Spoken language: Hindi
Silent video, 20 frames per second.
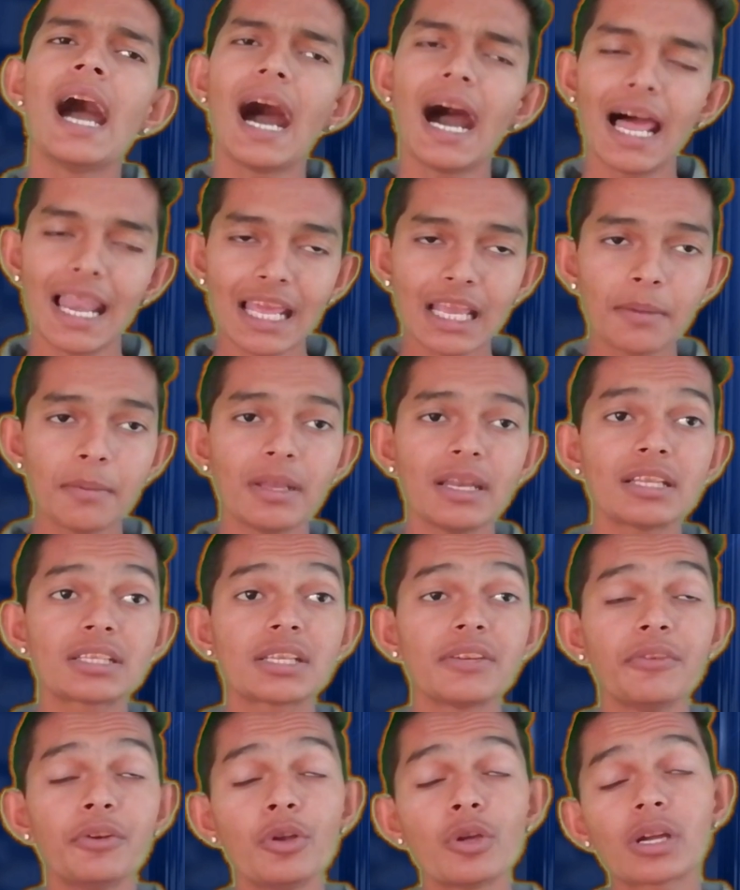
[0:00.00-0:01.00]
हालांकि मैंने
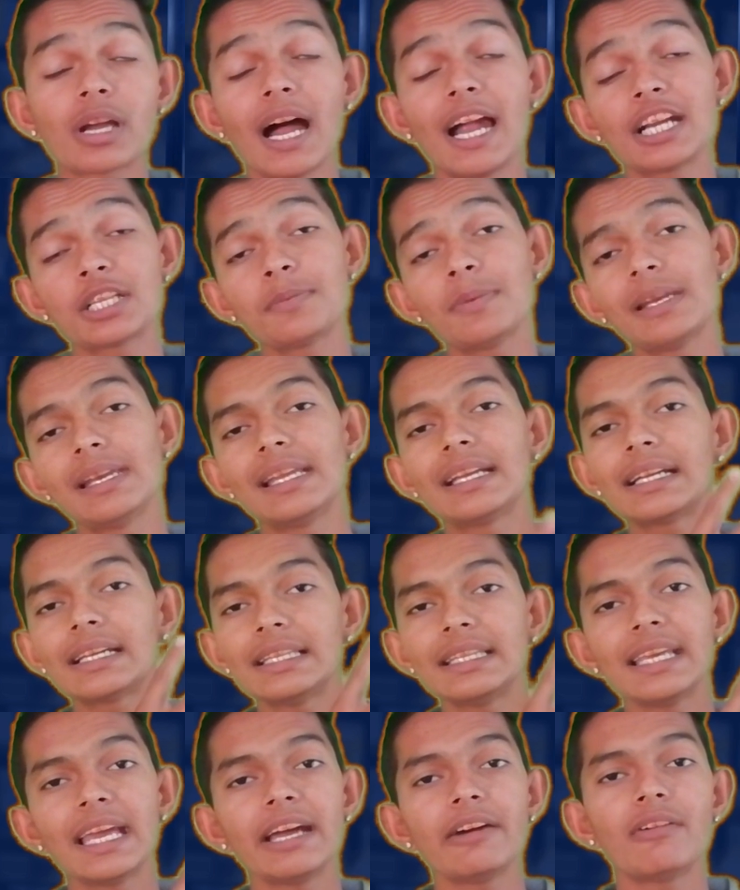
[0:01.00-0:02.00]
इसकी वीडियो कार्ड्स में लिंक
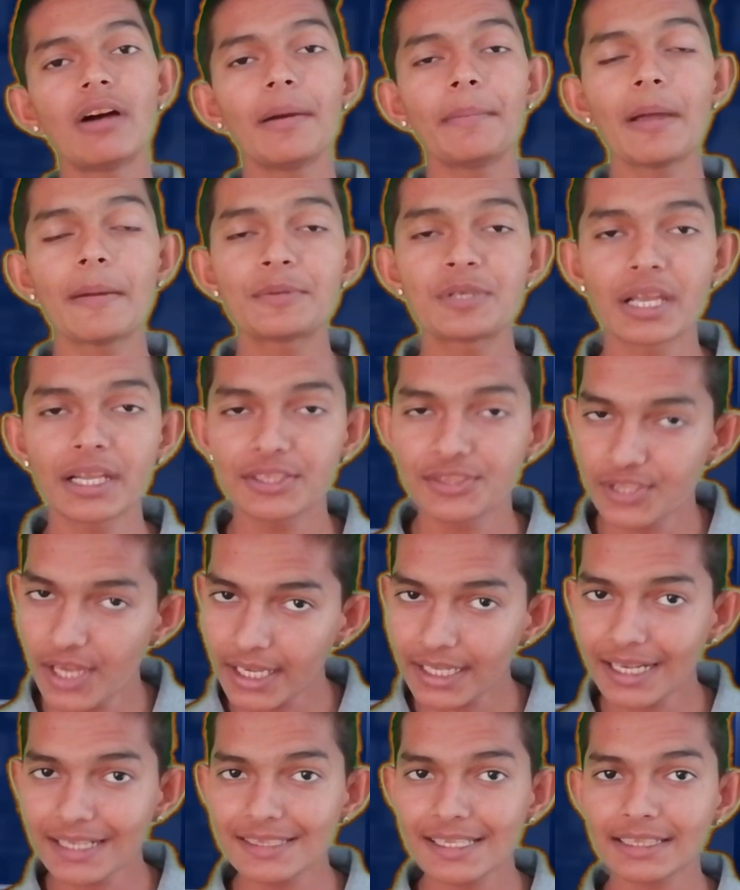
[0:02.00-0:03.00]
दिया है वहां पे आप जाके
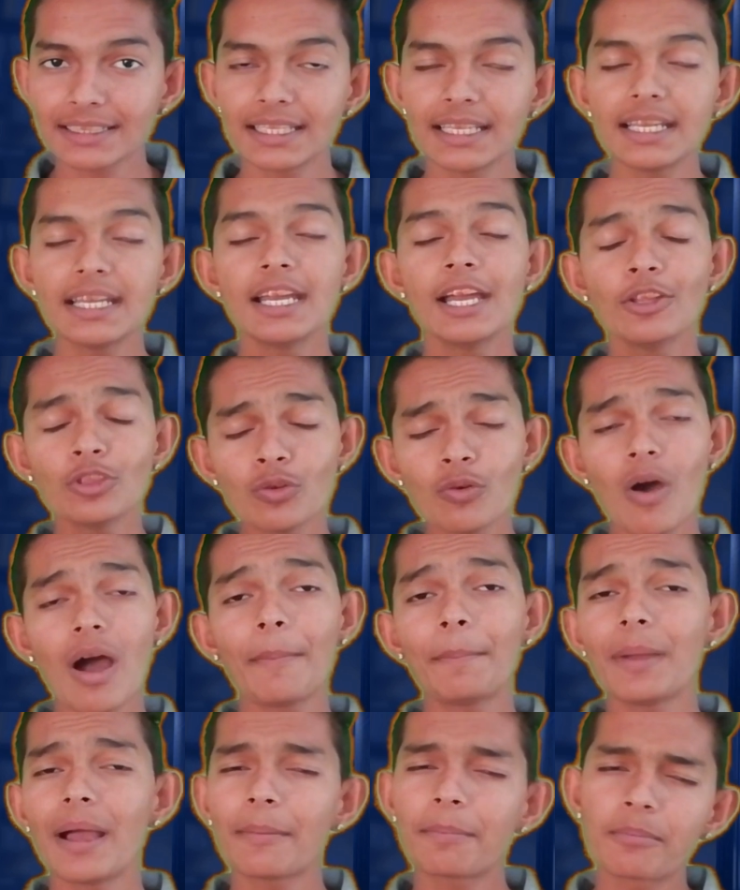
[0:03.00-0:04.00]
चेक कर सकते हैं तो वहां
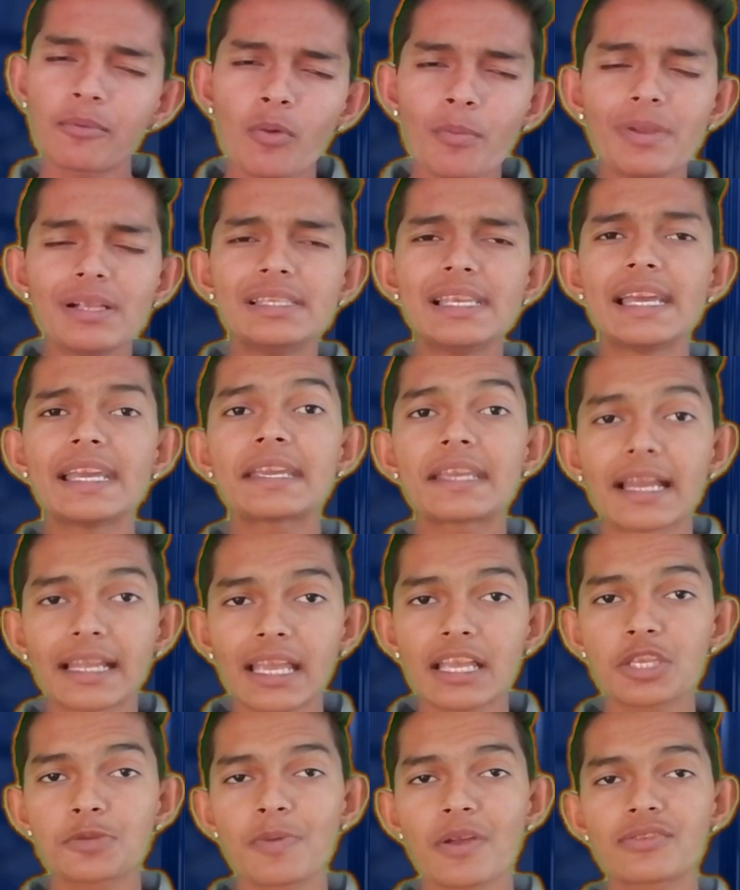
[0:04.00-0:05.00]
पे आपको मिल जाएगी क्या
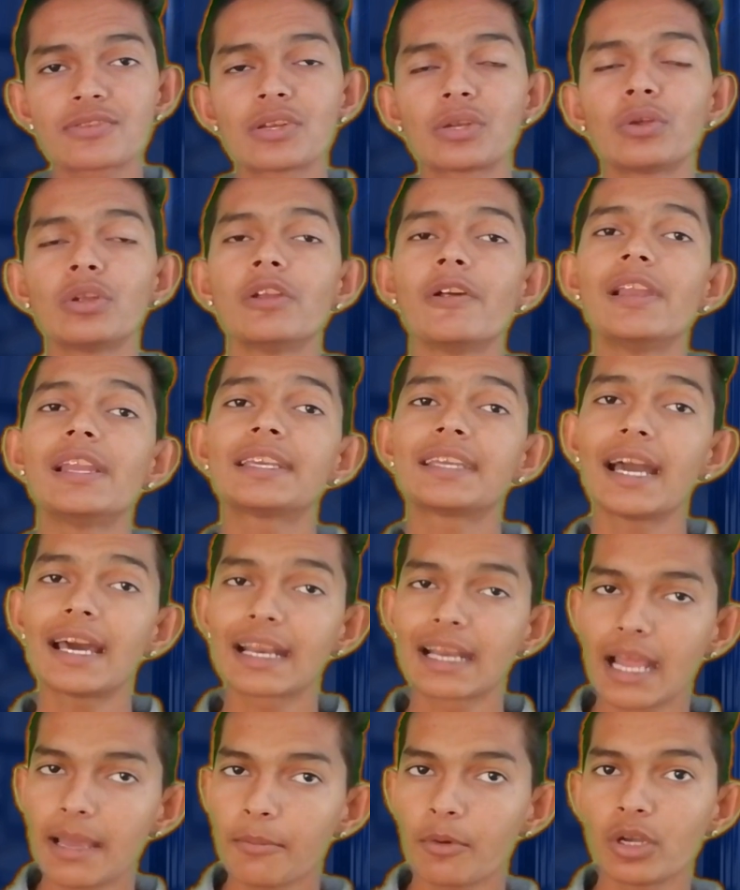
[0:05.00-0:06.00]
क्या रिस्पेक्शन होने वाले क्या
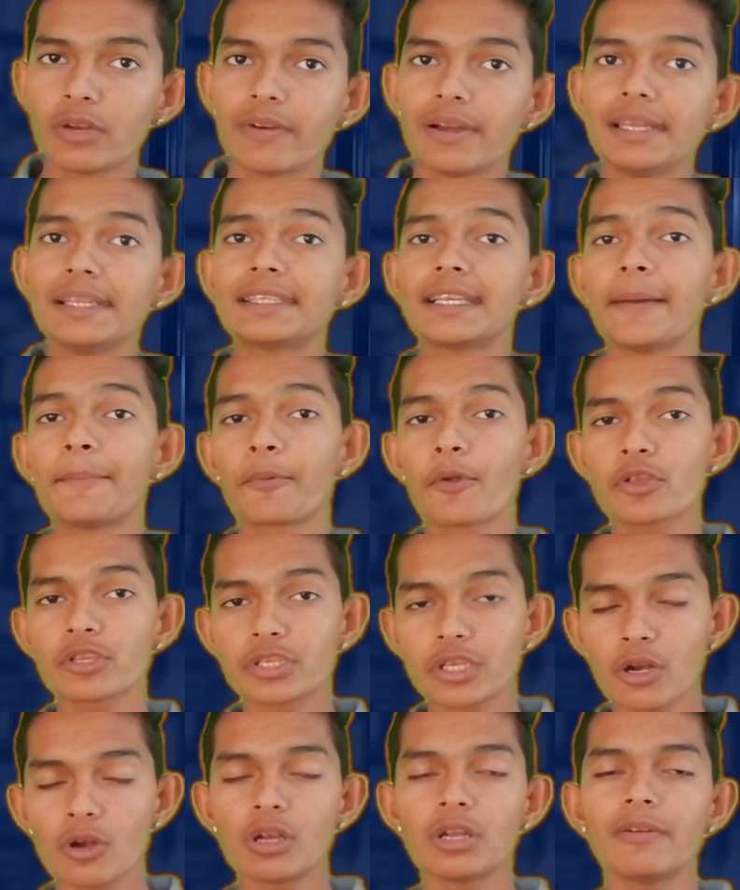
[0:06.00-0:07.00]
रैम होने वाली क्या
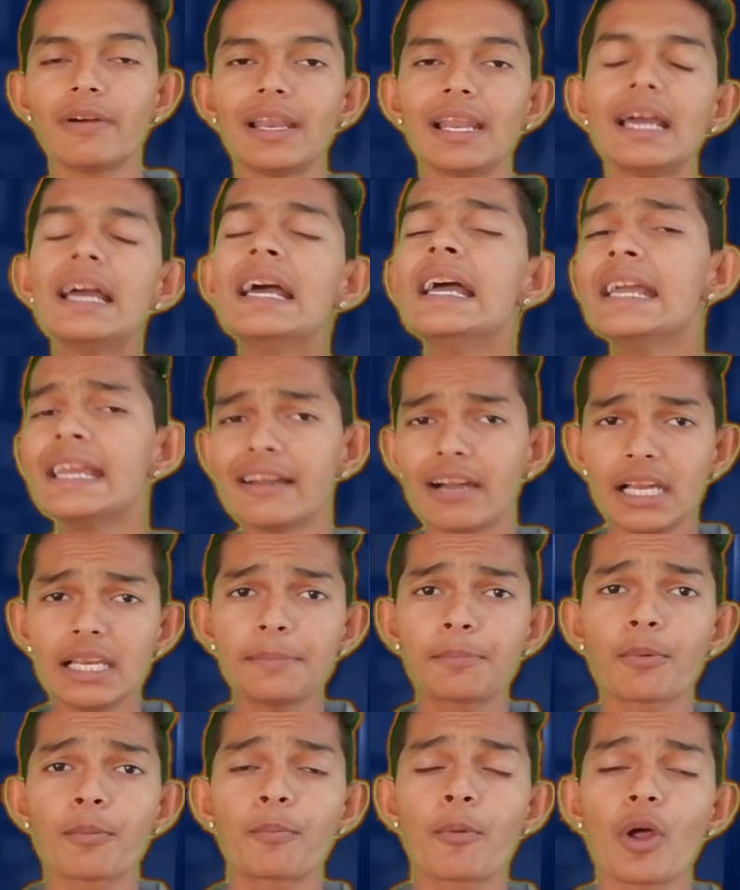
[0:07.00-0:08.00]
प्रोसेसर होने वाला है खाली
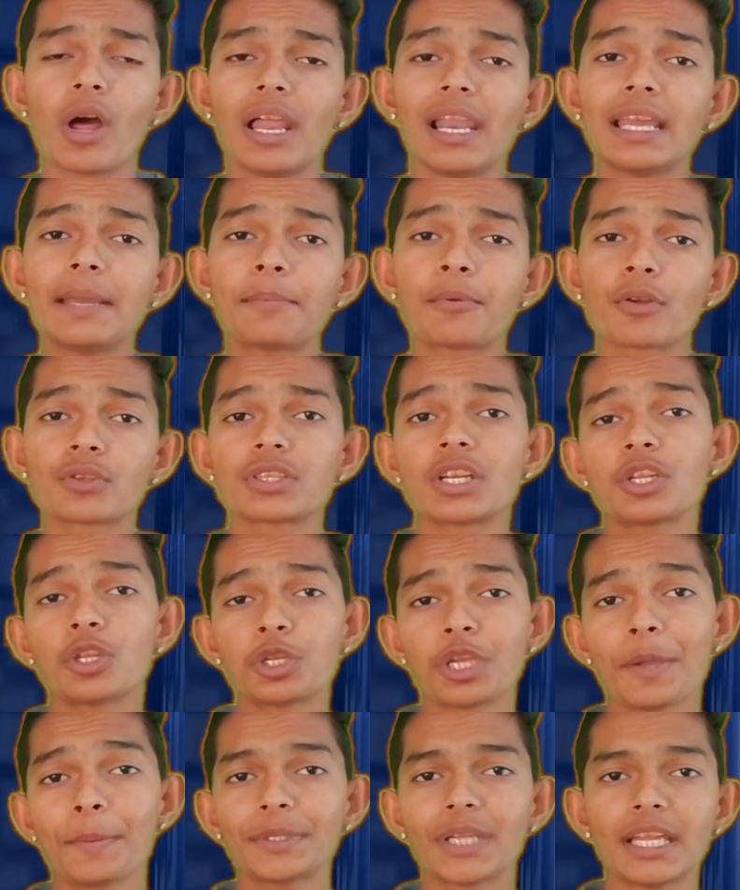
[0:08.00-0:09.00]
हालांकि प्रोसेसर तो
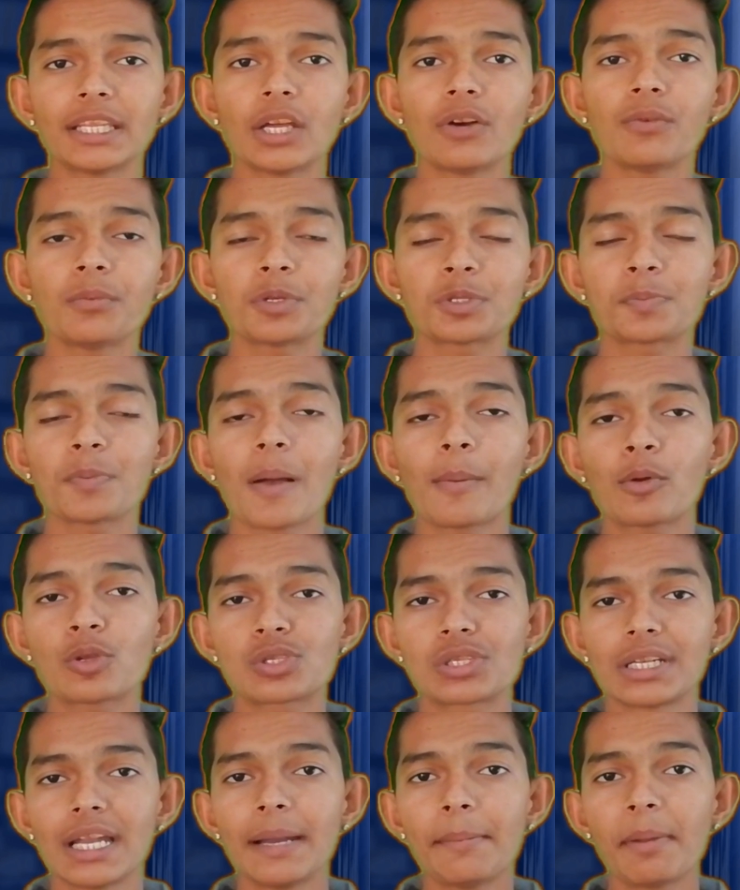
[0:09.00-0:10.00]
यही बताया हूँ जिसमें आपको
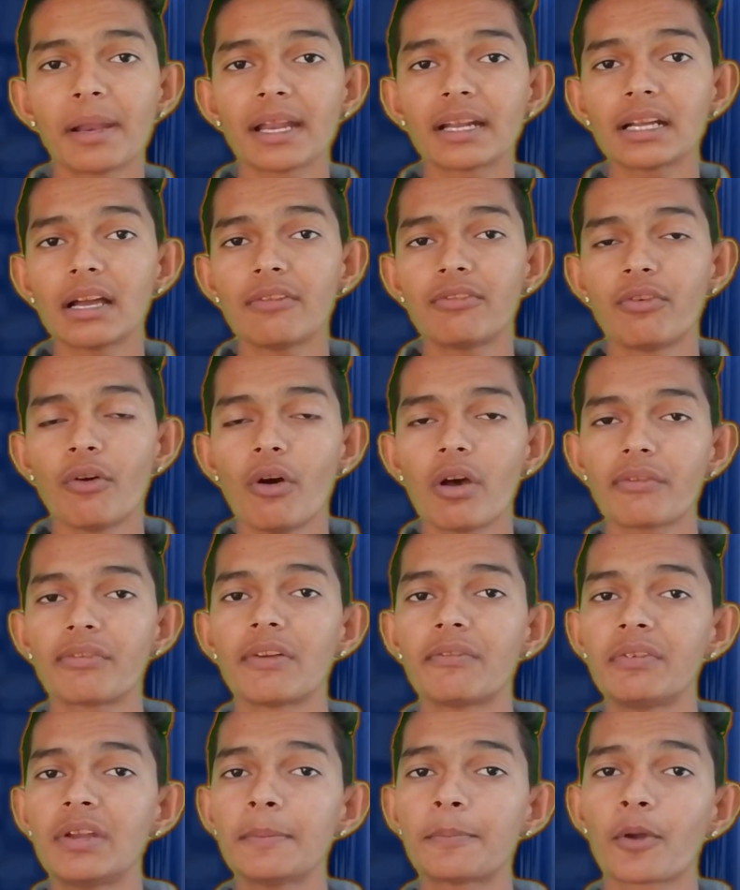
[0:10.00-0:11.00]
स्नैपड्रैगन का फोर
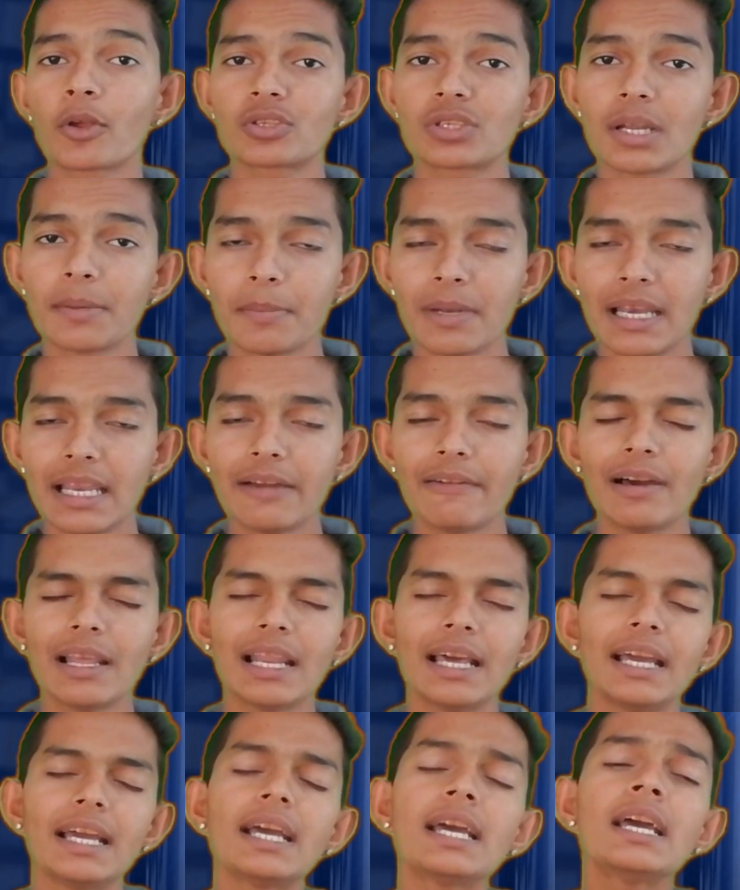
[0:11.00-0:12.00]
प्रोसेसर मिलने
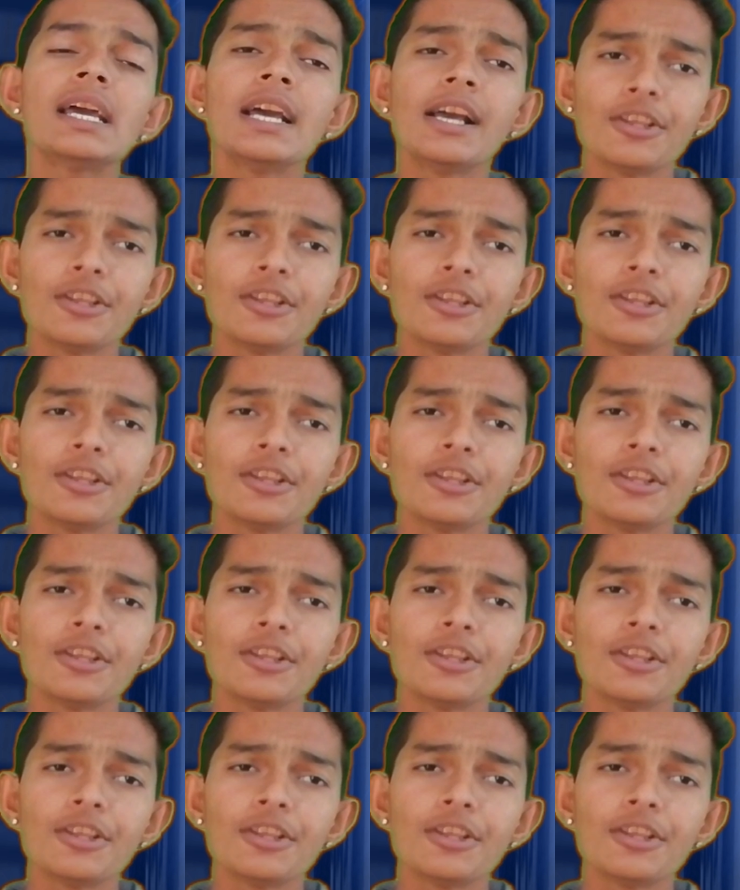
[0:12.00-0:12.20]
वाला है